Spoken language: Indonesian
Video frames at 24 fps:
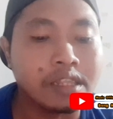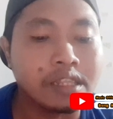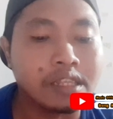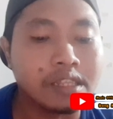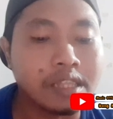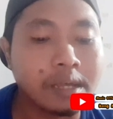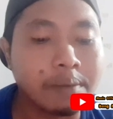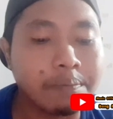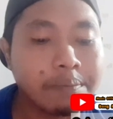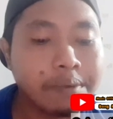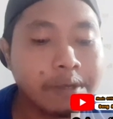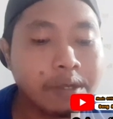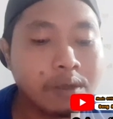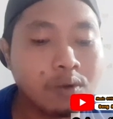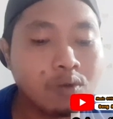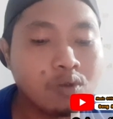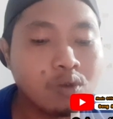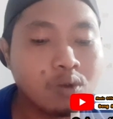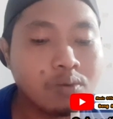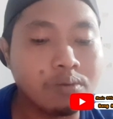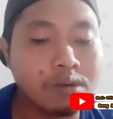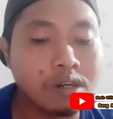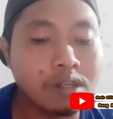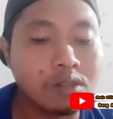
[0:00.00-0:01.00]
Tetapi
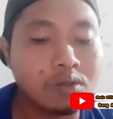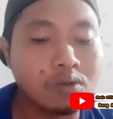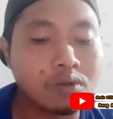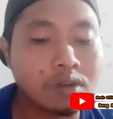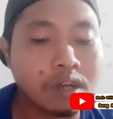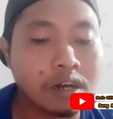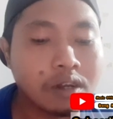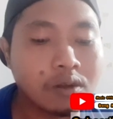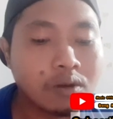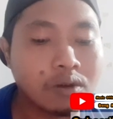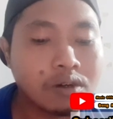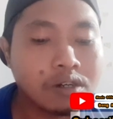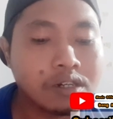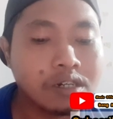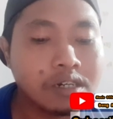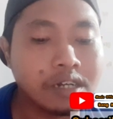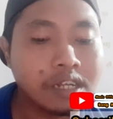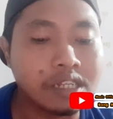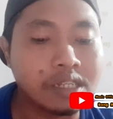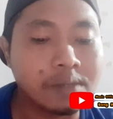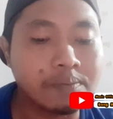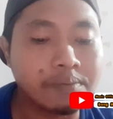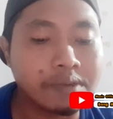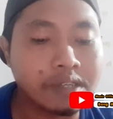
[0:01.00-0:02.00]
untuk menentukan
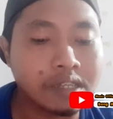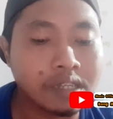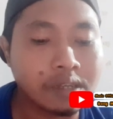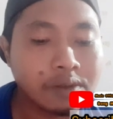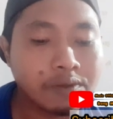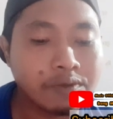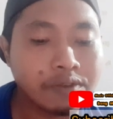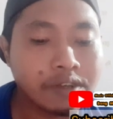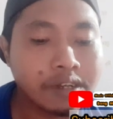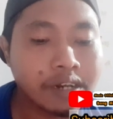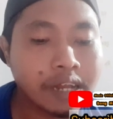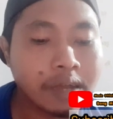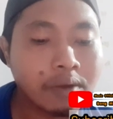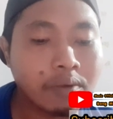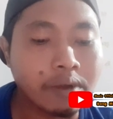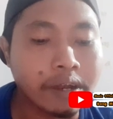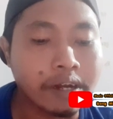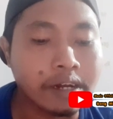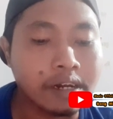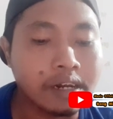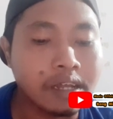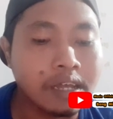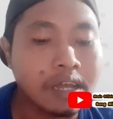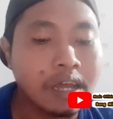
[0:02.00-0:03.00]
koordinat spesifik
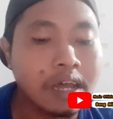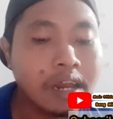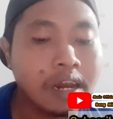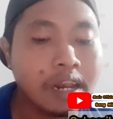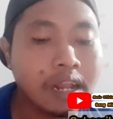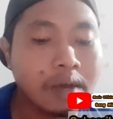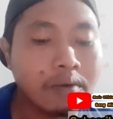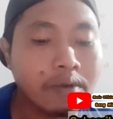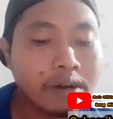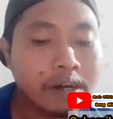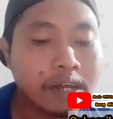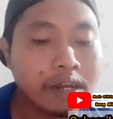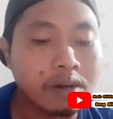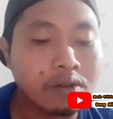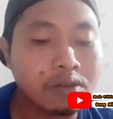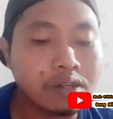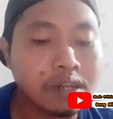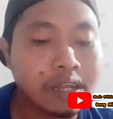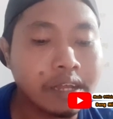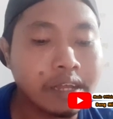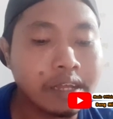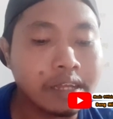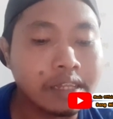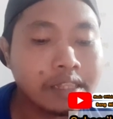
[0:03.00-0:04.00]
lawan, lawan
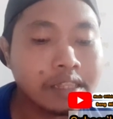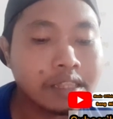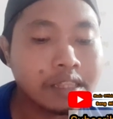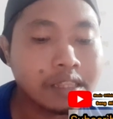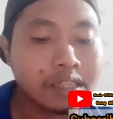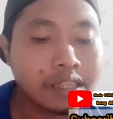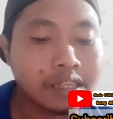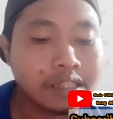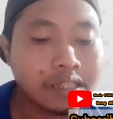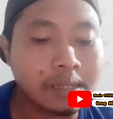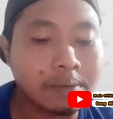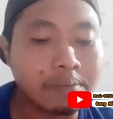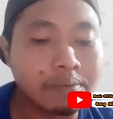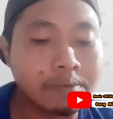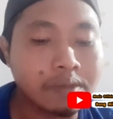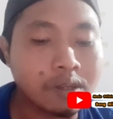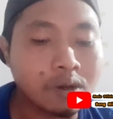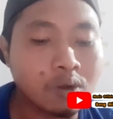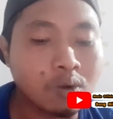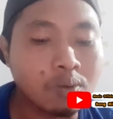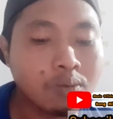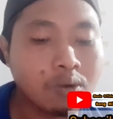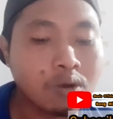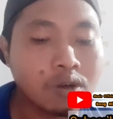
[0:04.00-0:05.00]
haruslah tetap
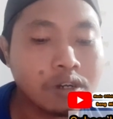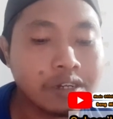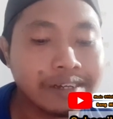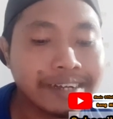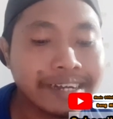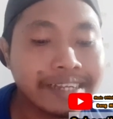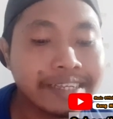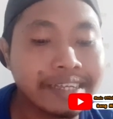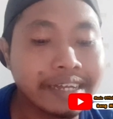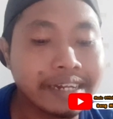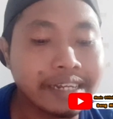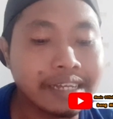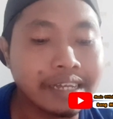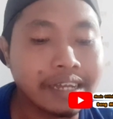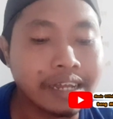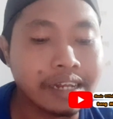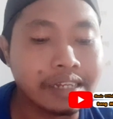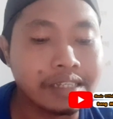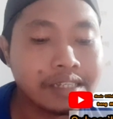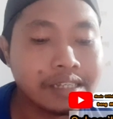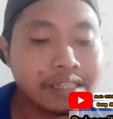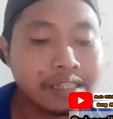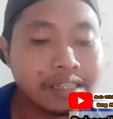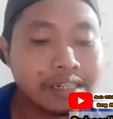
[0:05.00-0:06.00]
terhubung dengan
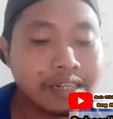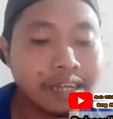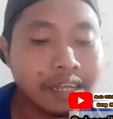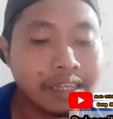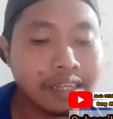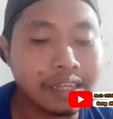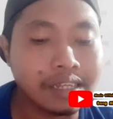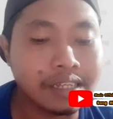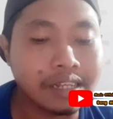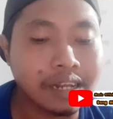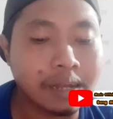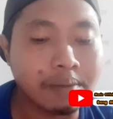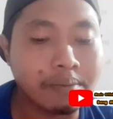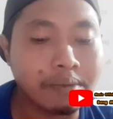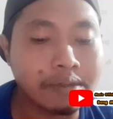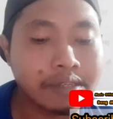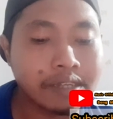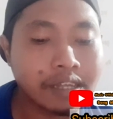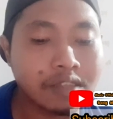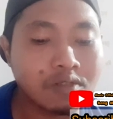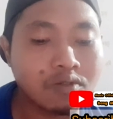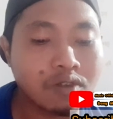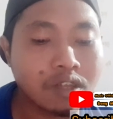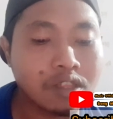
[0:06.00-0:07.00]
jaringan setidaknya selama
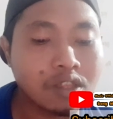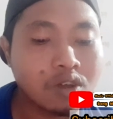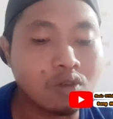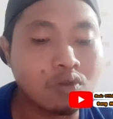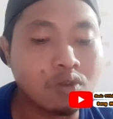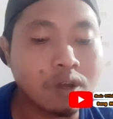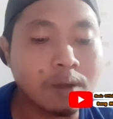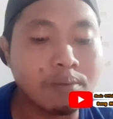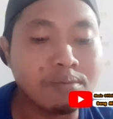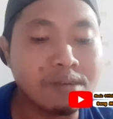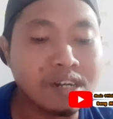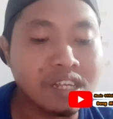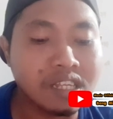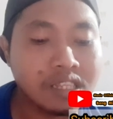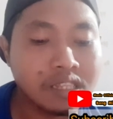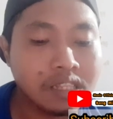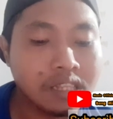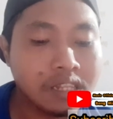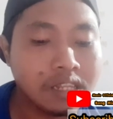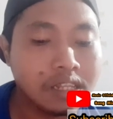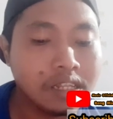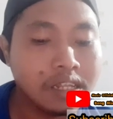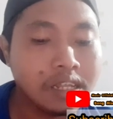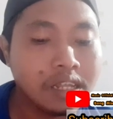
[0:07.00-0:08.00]
satu atau dua
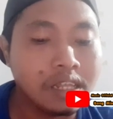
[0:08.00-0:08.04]
menit.